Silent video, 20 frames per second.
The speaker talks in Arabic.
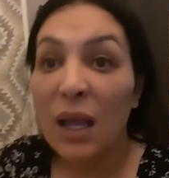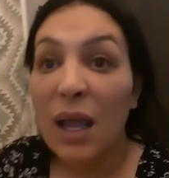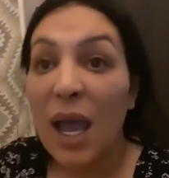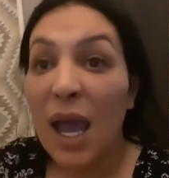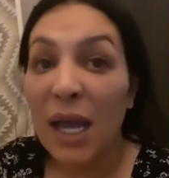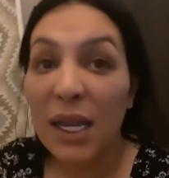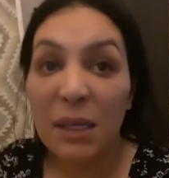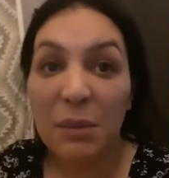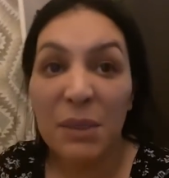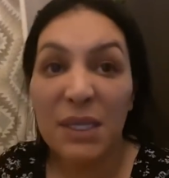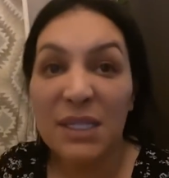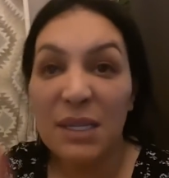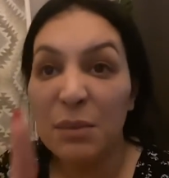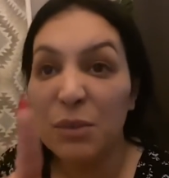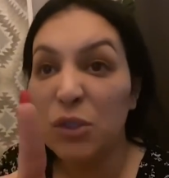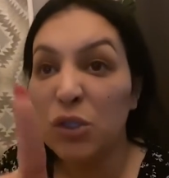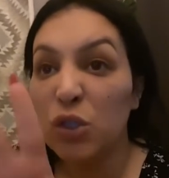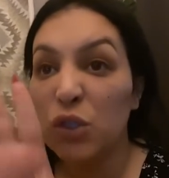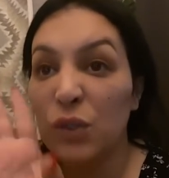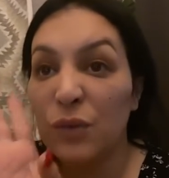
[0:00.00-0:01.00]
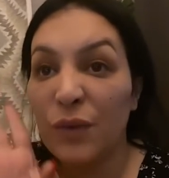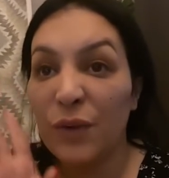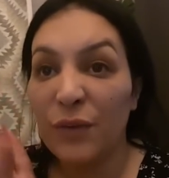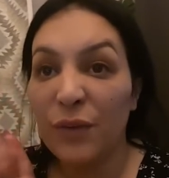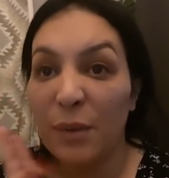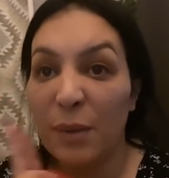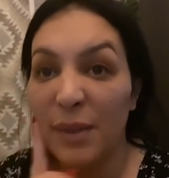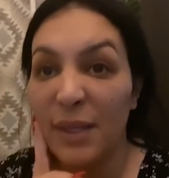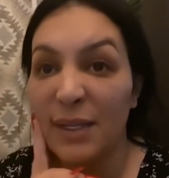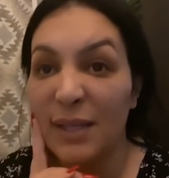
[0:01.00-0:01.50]
يعني ميتة باش نشوف
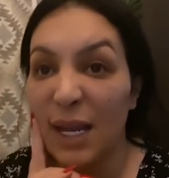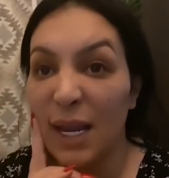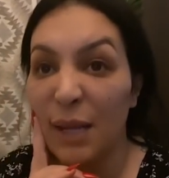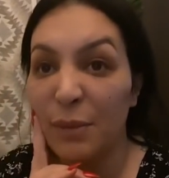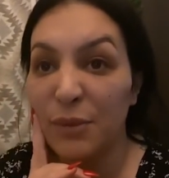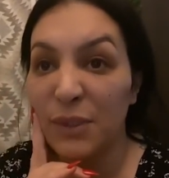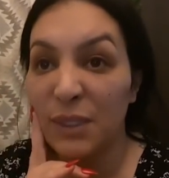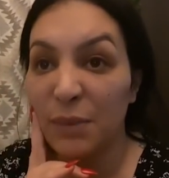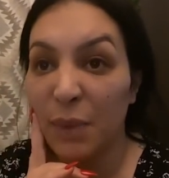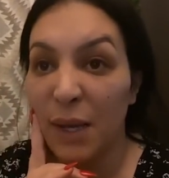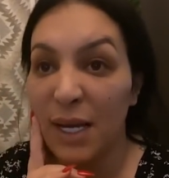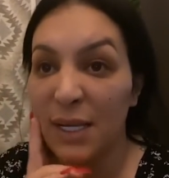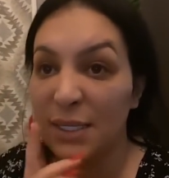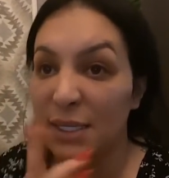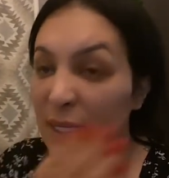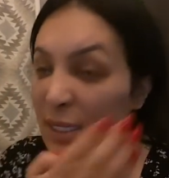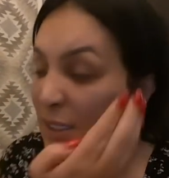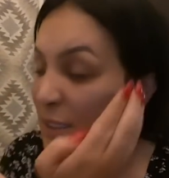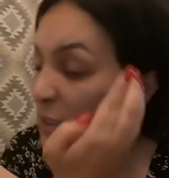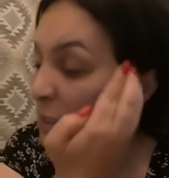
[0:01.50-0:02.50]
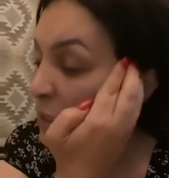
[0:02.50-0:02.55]
الفيلم هذا تاع لا بتيت برانسيس